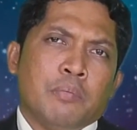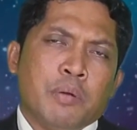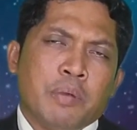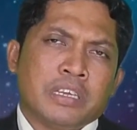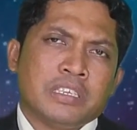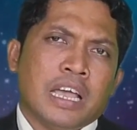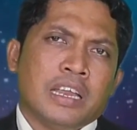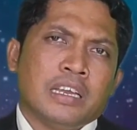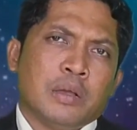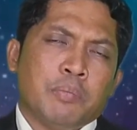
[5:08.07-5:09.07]

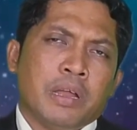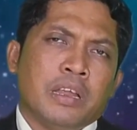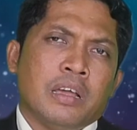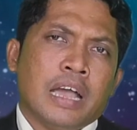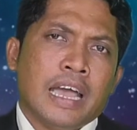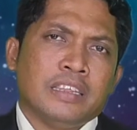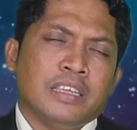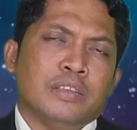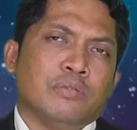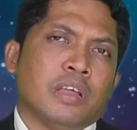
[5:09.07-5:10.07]
Pemaksaan kepada
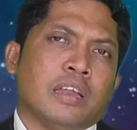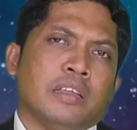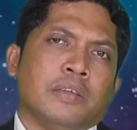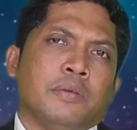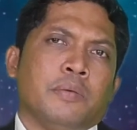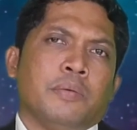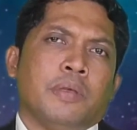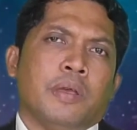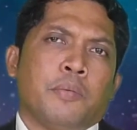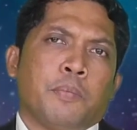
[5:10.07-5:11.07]
hati nurani.
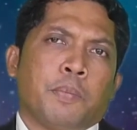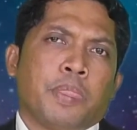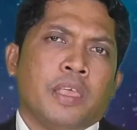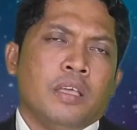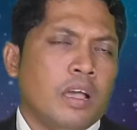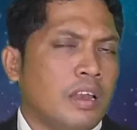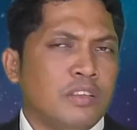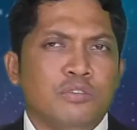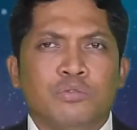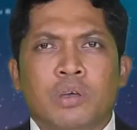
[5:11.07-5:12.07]
Ya. Ya,
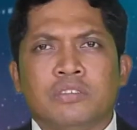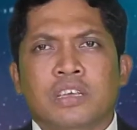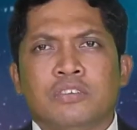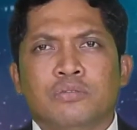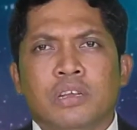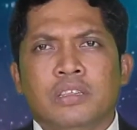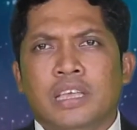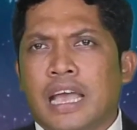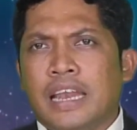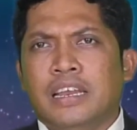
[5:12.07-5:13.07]
ini situasi yang sulit
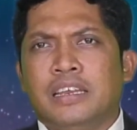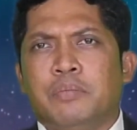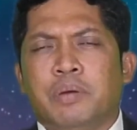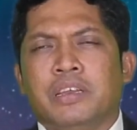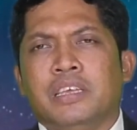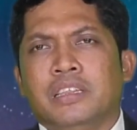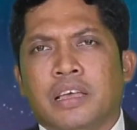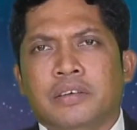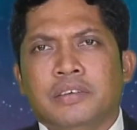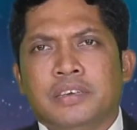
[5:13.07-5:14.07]
yang ada di depan
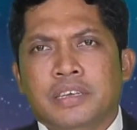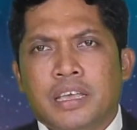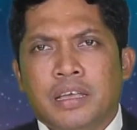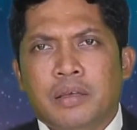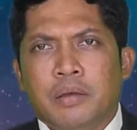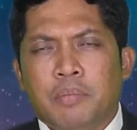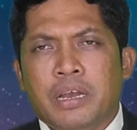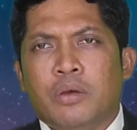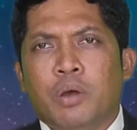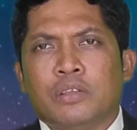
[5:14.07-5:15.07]
kita. Ya,
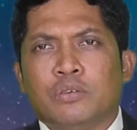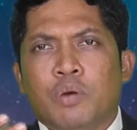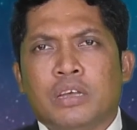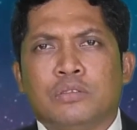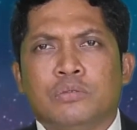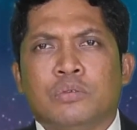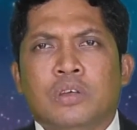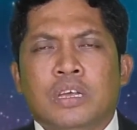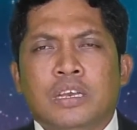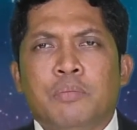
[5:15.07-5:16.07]
pada waktu-waktu
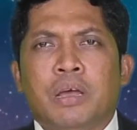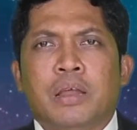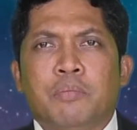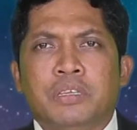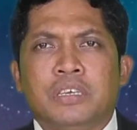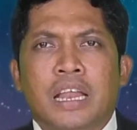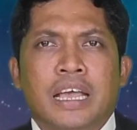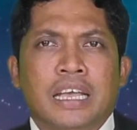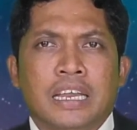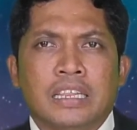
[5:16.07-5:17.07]
di mana
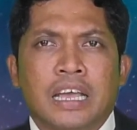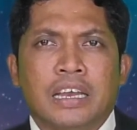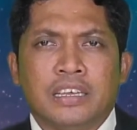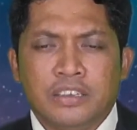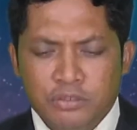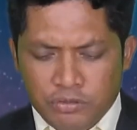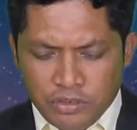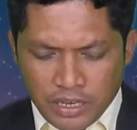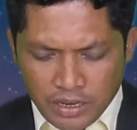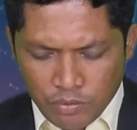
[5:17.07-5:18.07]
menjelang kedatangan Kristus
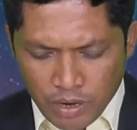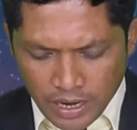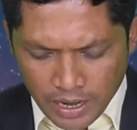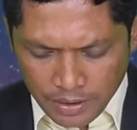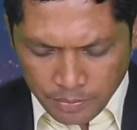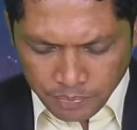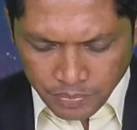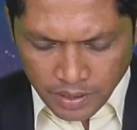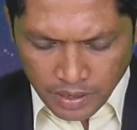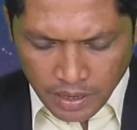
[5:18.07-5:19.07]
yang kedua kali.
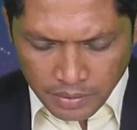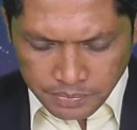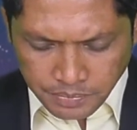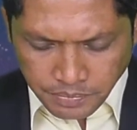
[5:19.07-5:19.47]
Ya.